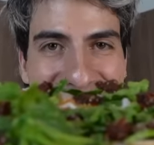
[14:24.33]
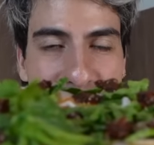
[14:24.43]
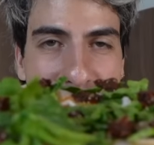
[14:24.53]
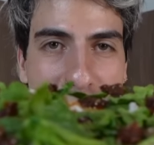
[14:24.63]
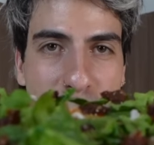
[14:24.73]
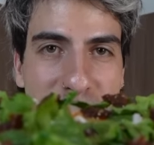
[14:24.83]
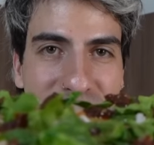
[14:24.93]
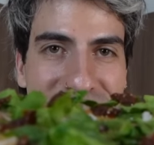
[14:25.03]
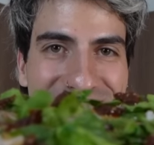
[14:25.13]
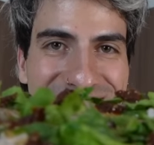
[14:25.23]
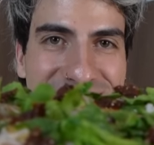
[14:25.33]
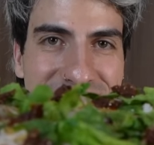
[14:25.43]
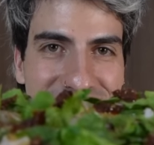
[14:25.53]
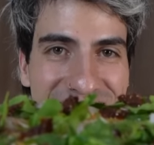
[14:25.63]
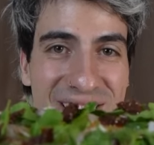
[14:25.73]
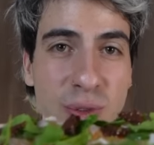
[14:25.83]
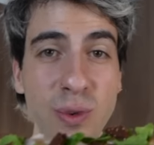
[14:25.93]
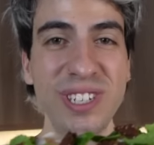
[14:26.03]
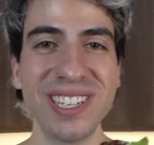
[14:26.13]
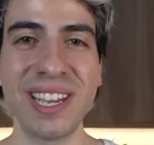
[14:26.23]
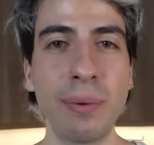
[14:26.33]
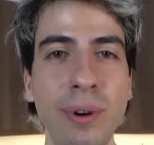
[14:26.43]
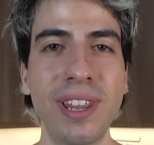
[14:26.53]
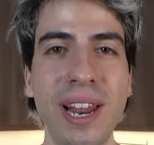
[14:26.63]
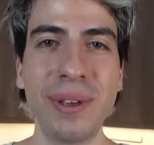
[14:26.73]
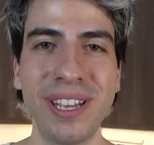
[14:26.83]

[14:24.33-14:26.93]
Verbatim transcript: su salud, mis planes, el dulce sabor de la